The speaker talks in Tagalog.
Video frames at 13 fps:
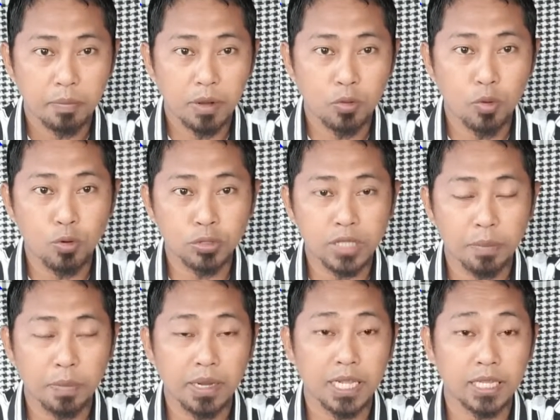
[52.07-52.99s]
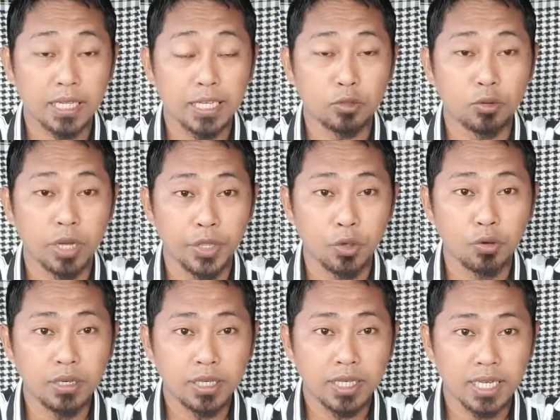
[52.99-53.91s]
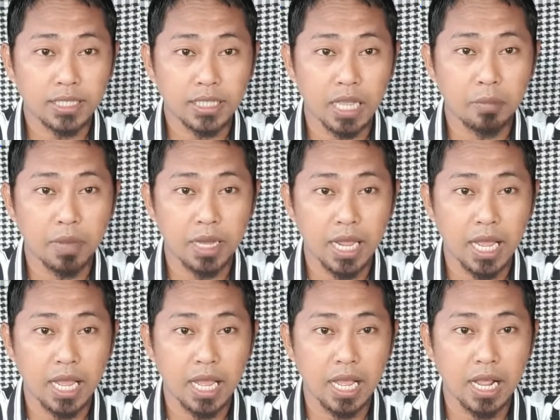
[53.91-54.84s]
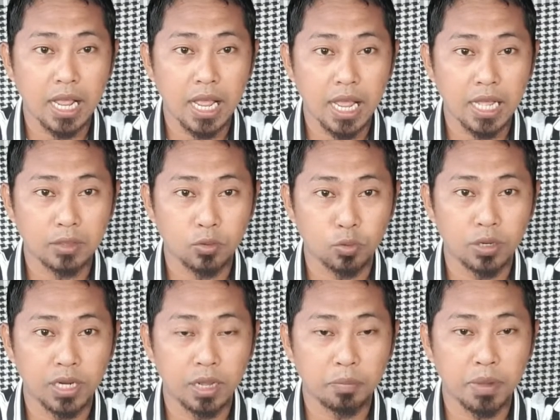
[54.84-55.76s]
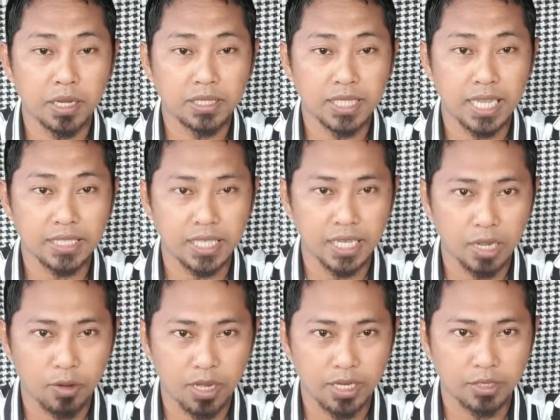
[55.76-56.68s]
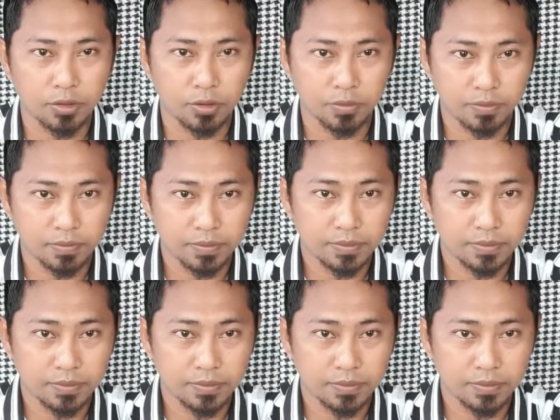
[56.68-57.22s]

Pag-uusapan natin ito ngayon kasama na ang hatol ng pagsasagawa nito.